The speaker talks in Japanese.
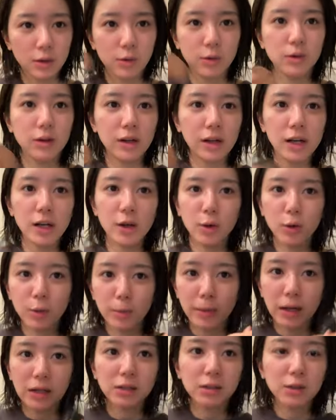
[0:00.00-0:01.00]
この辺を
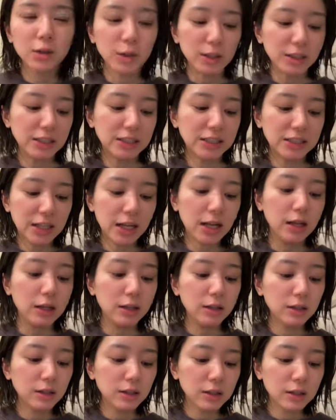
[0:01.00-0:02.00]
真っ黒にして
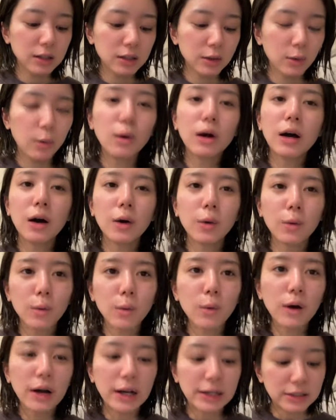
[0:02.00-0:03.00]
小顔
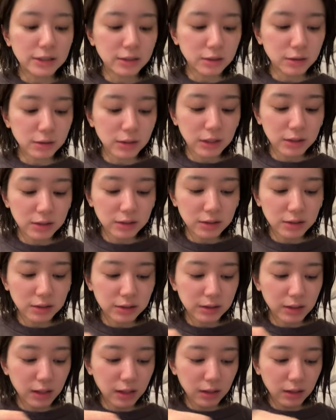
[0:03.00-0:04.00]
効果にするやつで
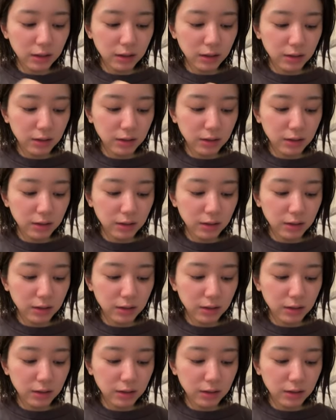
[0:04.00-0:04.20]
すね。